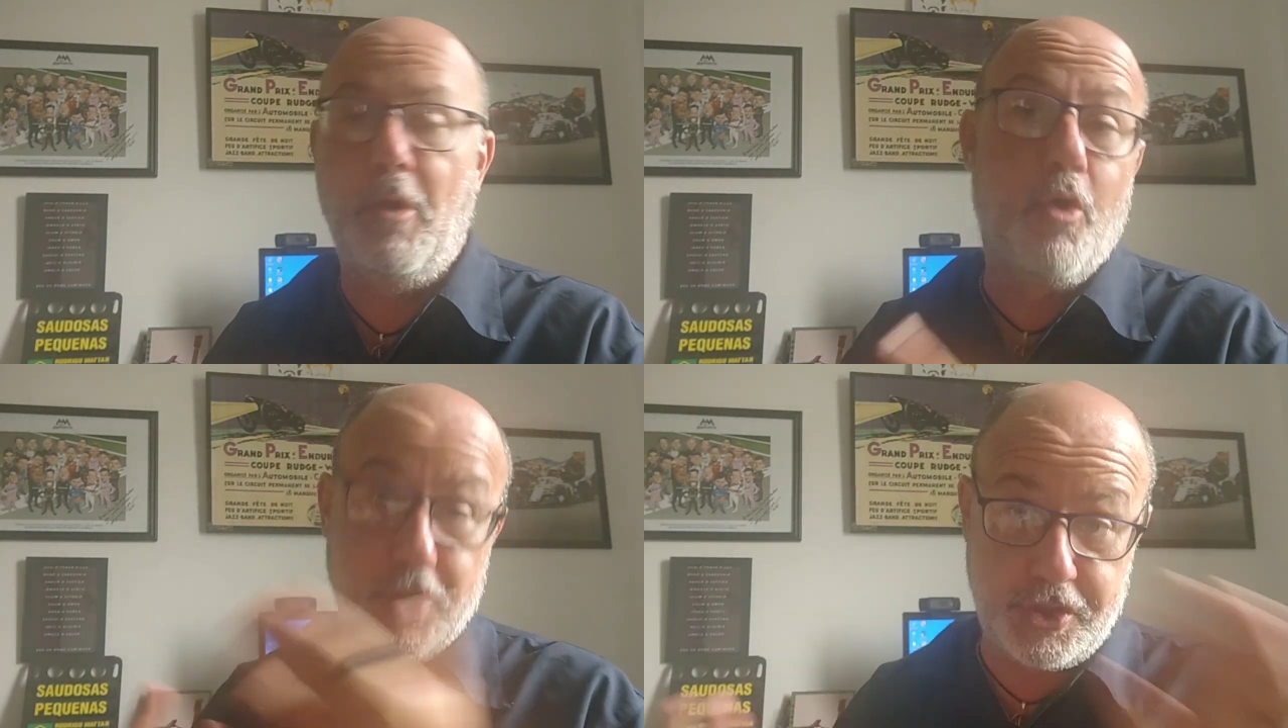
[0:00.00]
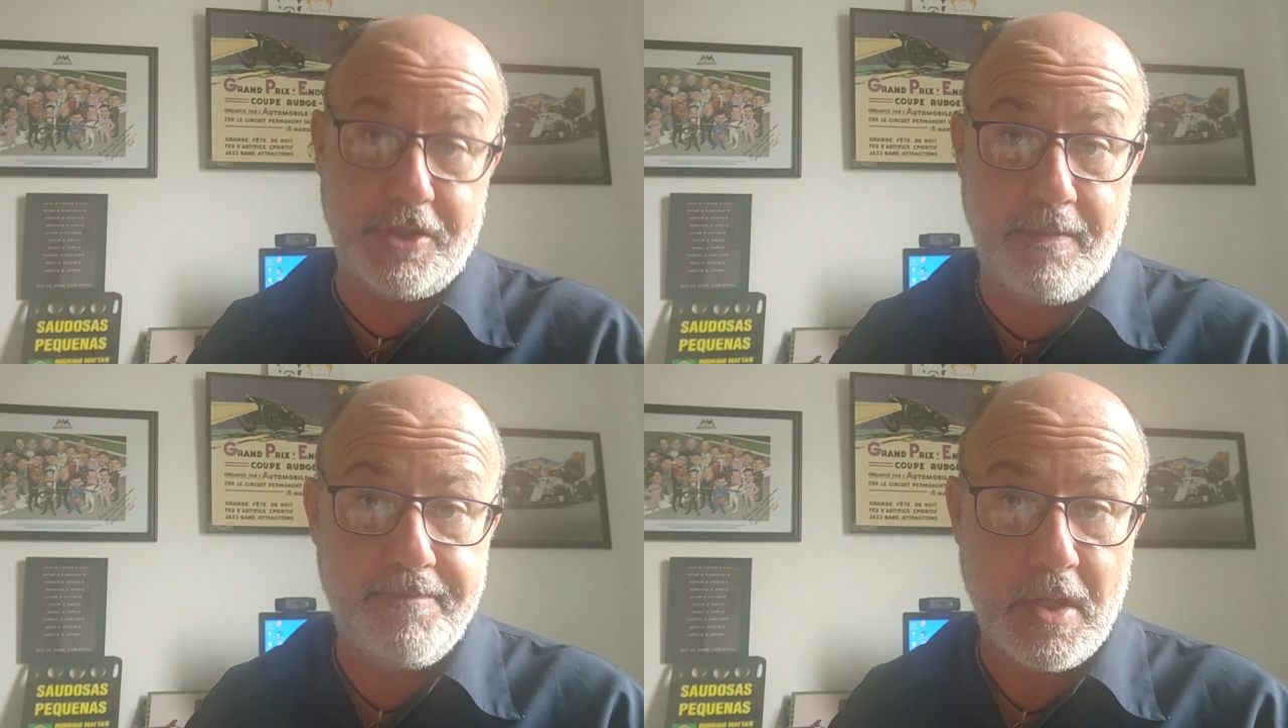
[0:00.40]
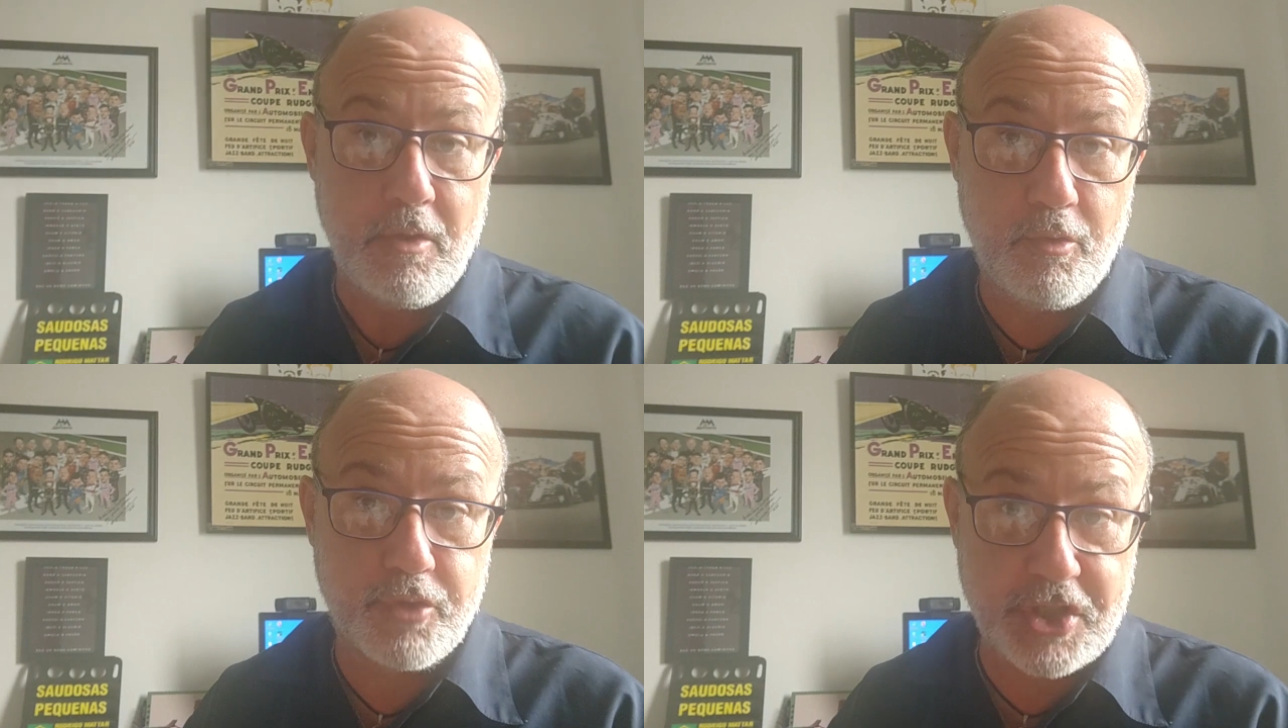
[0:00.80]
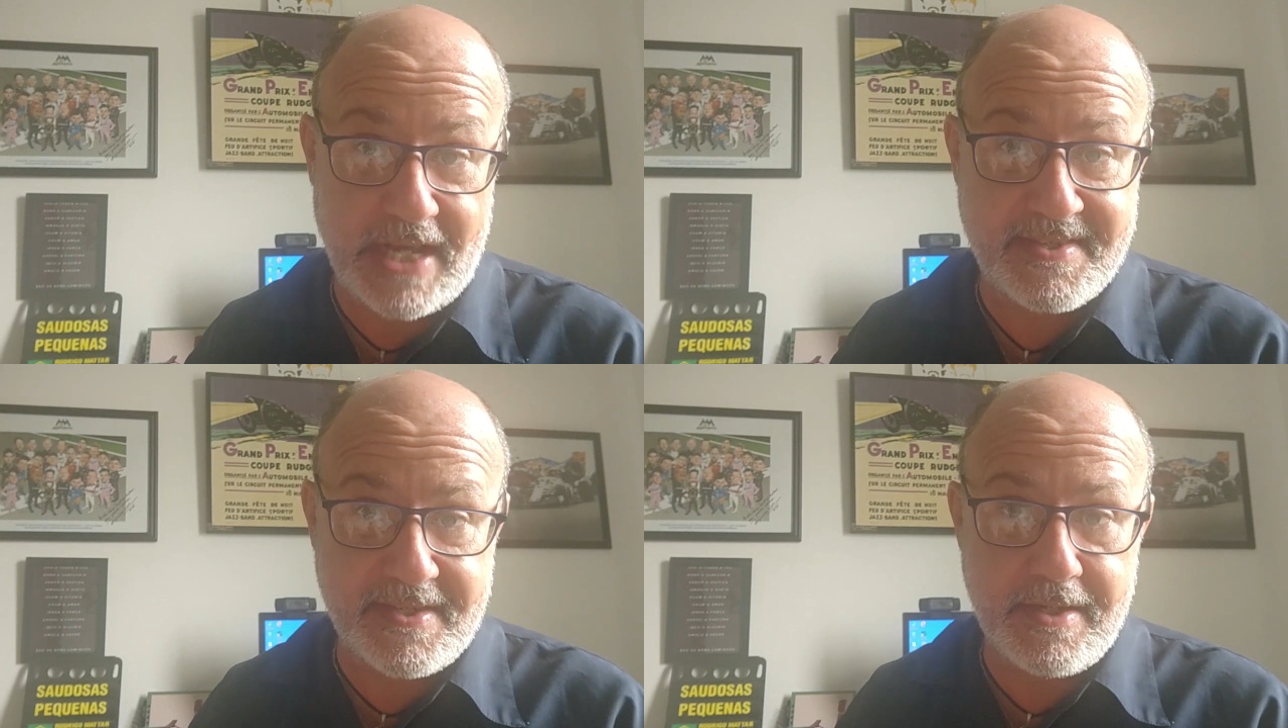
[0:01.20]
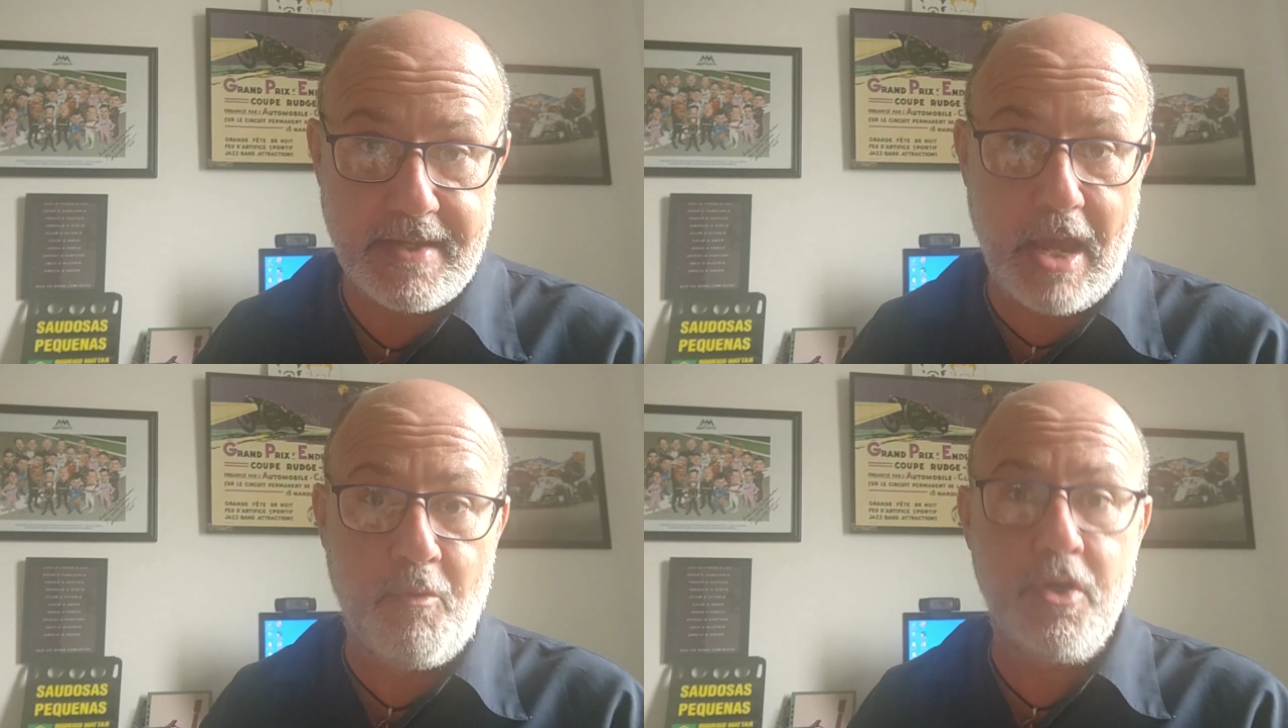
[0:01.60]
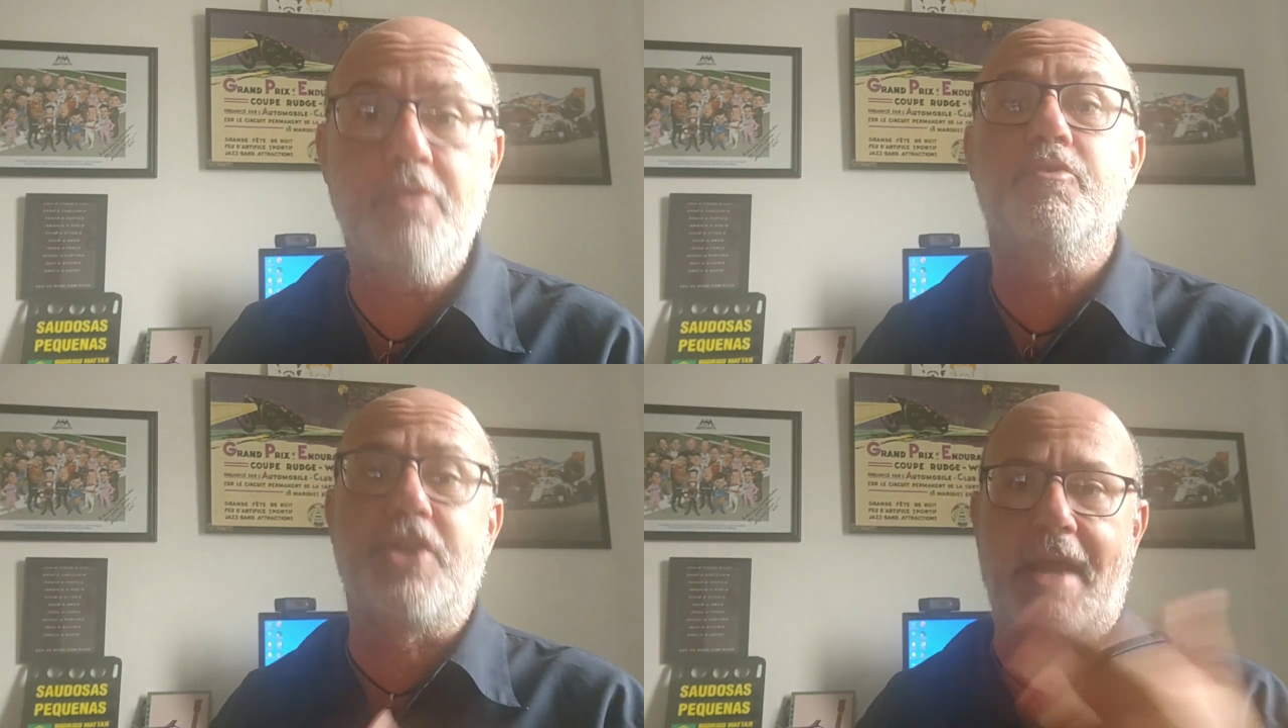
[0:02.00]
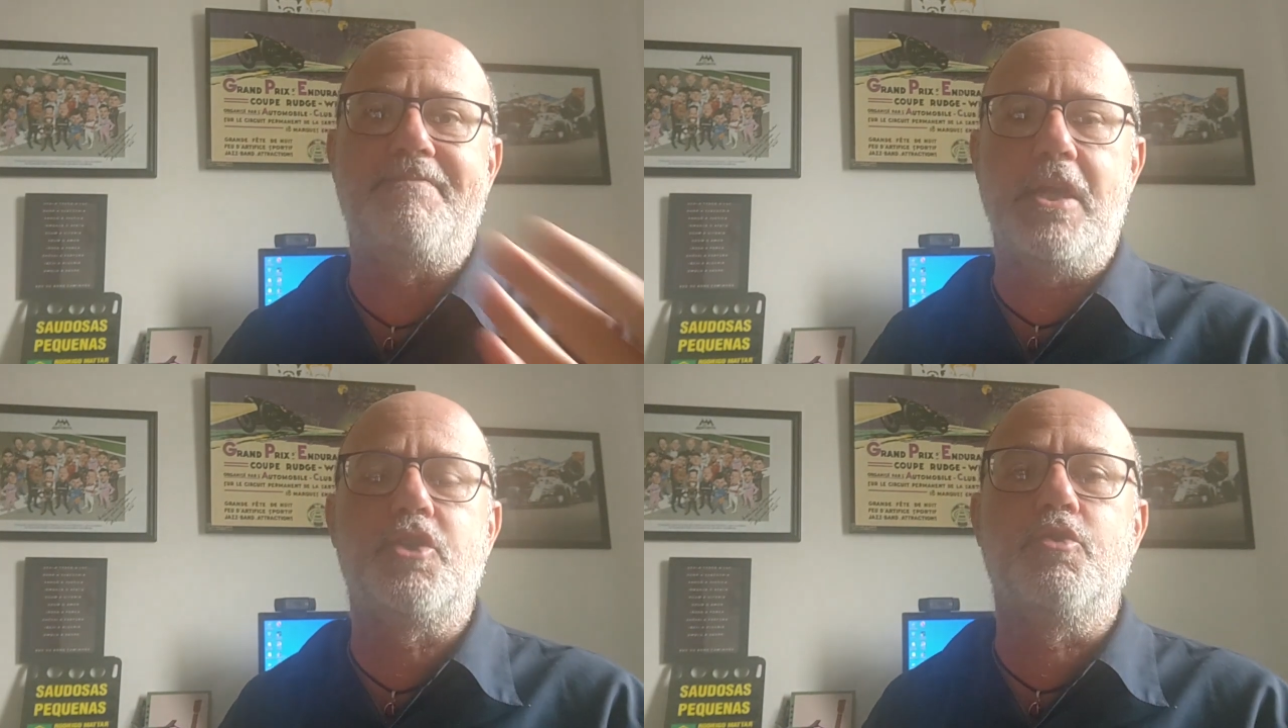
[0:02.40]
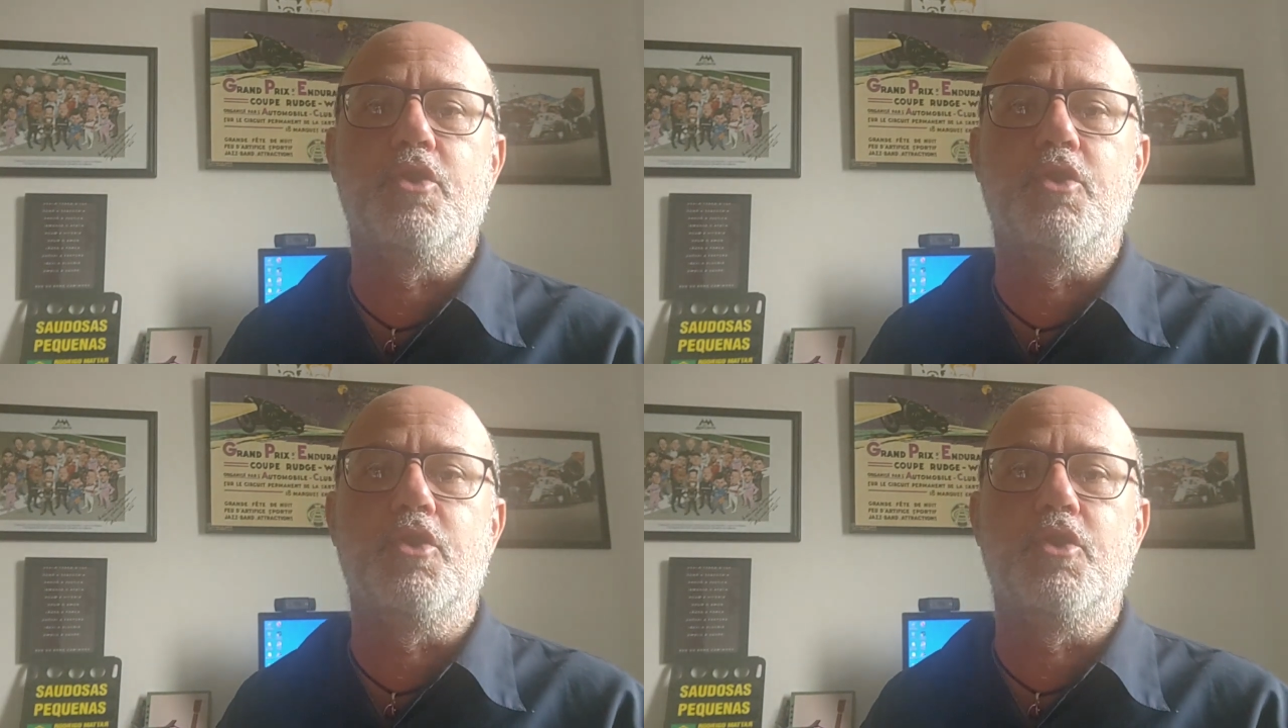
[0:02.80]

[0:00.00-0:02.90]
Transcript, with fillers: hoje o chassi é o único já desde